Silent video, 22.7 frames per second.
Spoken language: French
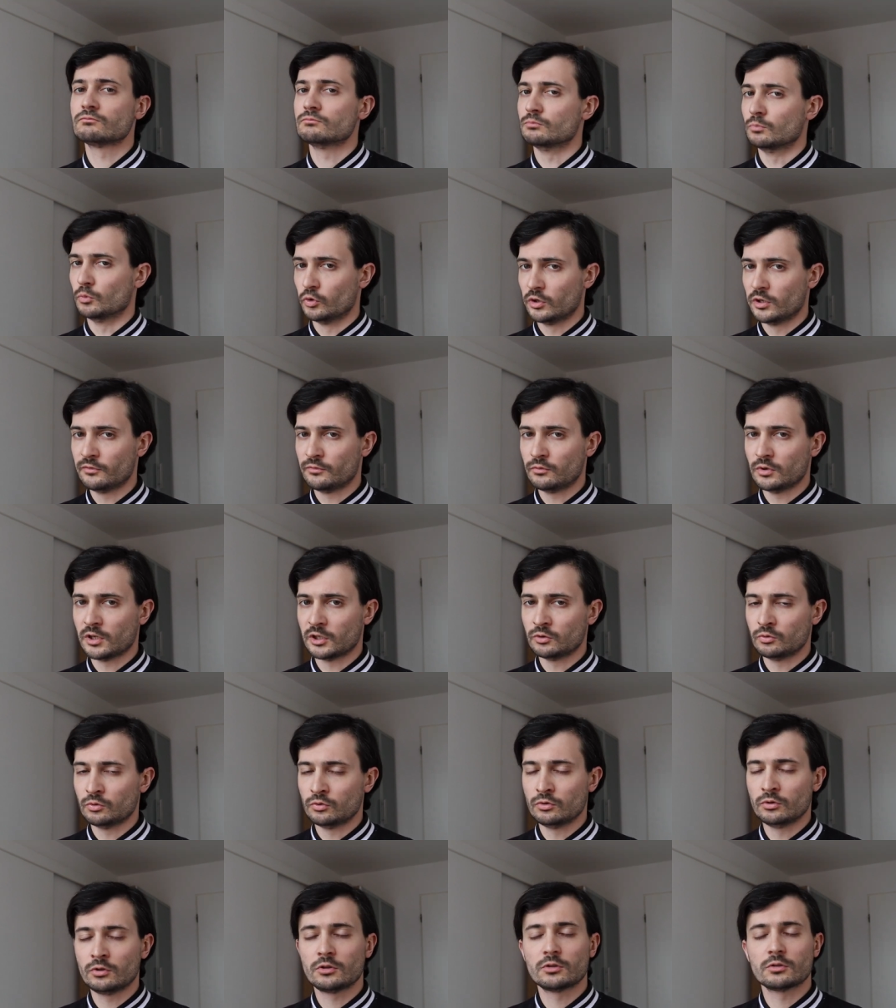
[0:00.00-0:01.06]
Mouillez-vous la
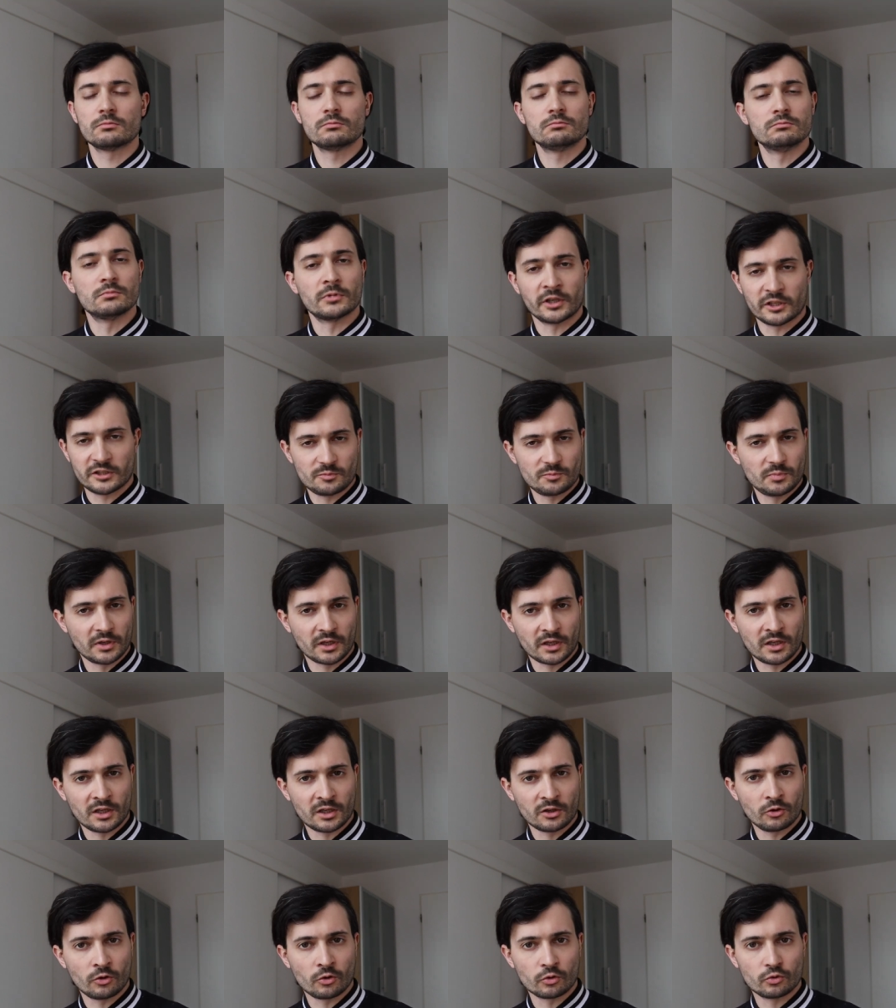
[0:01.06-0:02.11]
nuque, respirez
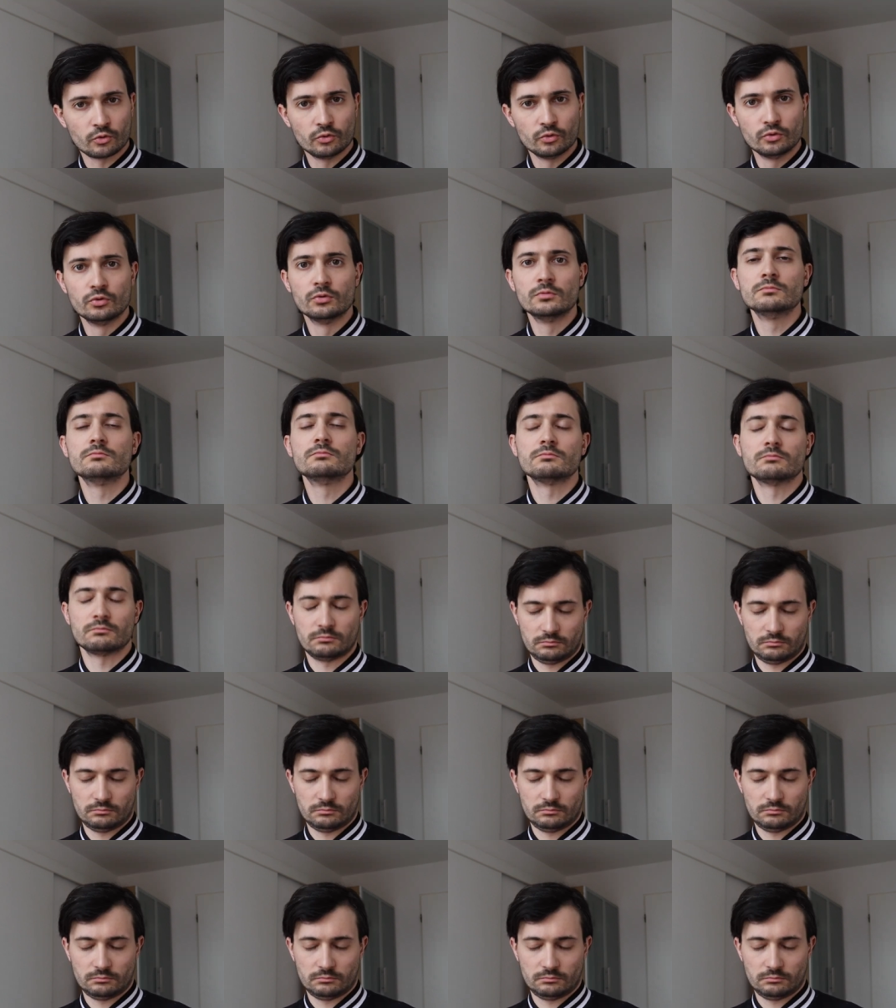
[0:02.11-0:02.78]
un grand coup,